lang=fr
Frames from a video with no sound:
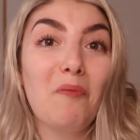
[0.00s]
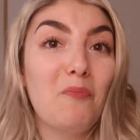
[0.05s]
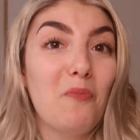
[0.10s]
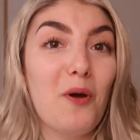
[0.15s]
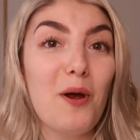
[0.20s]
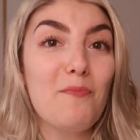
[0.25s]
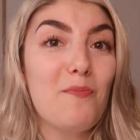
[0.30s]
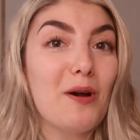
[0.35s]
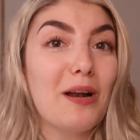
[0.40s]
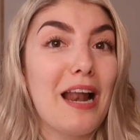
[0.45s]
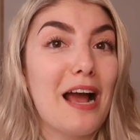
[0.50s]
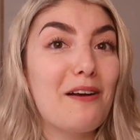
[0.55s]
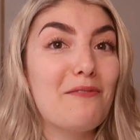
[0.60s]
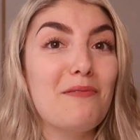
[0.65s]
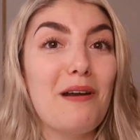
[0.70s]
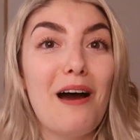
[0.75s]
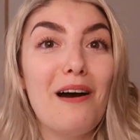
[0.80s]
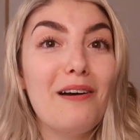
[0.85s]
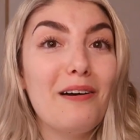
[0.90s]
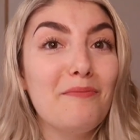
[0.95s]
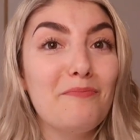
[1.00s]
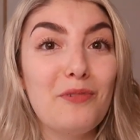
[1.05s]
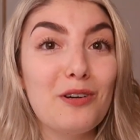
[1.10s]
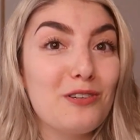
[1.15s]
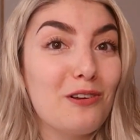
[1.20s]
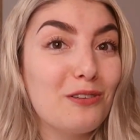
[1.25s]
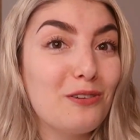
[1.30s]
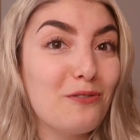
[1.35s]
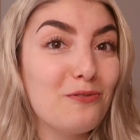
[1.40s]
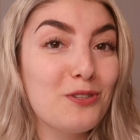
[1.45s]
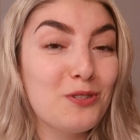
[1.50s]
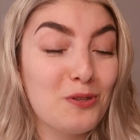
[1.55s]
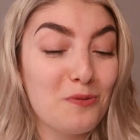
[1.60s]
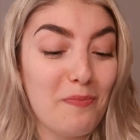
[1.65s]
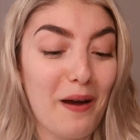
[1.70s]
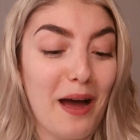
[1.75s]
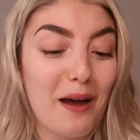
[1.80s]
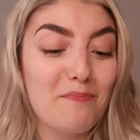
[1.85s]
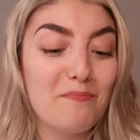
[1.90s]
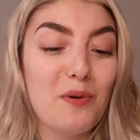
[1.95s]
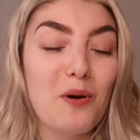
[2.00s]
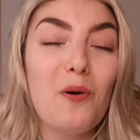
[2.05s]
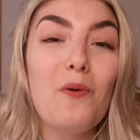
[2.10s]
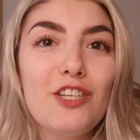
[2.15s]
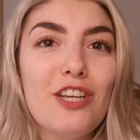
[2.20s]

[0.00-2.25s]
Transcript: peu importe la couleur, moi je le trouve super beau.